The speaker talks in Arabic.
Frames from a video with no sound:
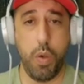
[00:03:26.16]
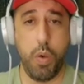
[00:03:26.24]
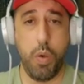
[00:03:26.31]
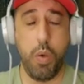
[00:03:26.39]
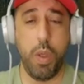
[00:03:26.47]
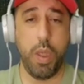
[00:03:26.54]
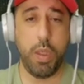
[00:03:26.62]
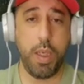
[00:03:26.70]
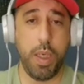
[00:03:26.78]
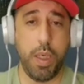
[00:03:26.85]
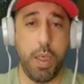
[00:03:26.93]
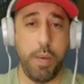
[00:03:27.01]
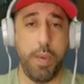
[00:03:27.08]

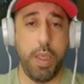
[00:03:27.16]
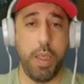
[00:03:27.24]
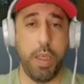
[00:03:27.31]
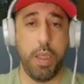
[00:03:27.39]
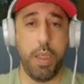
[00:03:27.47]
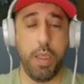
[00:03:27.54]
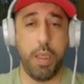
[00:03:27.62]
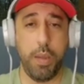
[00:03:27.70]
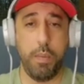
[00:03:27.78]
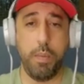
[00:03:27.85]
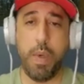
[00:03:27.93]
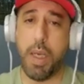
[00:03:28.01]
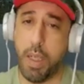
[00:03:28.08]
ويتجنب راح يكون؟
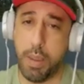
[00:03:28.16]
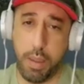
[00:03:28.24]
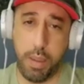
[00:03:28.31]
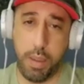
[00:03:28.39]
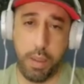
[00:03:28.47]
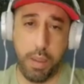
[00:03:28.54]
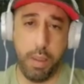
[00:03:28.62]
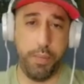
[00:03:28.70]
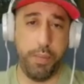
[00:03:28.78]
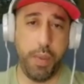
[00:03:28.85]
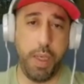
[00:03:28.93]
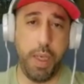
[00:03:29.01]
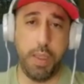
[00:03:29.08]
ما ادري
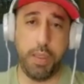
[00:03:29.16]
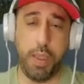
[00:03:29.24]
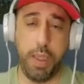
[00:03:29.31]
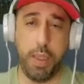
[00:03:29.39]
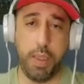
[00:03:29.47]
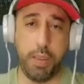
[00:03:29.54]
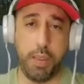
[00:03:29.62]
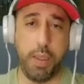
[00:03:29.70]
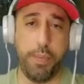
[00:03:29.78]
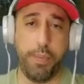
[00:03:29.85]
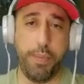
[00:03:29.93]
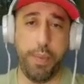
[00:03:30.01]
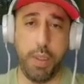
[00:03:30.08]
في حد حيرتكب
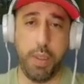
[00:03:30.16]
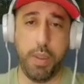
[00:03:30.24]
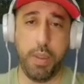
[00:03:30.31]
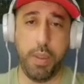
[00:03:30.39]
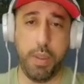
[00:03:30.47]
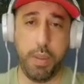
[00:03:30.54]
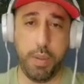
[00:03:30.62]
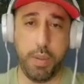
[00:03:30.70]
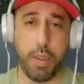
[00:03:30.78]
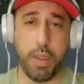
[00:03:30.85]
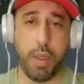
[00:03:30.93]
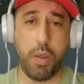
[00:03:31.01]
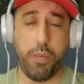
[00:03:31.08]

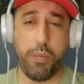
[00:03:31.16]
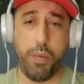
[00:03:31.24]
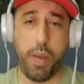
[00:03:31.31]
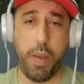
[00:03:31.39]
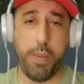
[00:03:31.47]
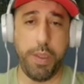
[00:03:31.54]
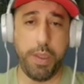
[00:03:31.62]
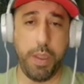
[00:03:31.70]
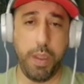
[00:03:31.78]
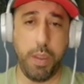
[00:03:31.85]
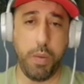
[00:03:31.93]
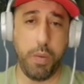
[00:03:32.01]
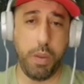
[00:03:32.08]
تصرف همجي او
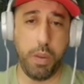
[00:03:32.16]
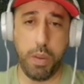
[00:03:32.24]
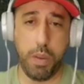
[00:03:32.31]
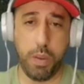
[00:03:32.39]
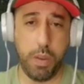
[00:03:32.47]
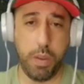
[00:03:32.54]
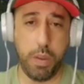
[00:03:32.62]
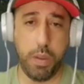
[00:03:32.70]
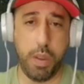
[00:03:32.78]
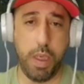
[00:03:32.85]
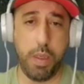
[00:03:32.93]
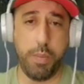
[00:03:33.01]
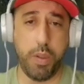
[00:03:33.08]

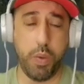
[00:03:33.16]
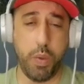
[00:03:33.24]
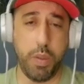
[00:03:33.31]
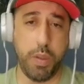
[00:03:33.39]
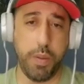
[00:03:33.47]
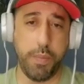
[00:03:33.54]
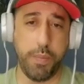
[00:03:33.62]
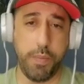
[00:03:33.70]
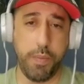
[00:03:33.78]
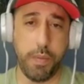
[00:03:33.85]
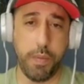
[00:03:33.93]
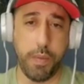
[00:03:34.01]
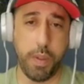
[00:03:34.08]
غير مدروس
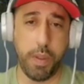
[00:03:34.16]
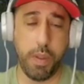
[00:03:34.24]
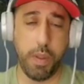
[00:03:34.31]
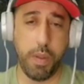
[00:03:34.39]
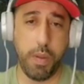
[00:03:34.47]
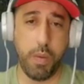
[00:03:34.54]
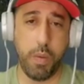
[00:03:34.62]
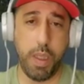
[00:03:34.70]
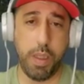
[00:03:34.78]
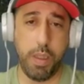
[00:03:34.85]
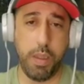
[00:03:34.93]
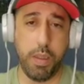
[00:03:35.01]
واضح؟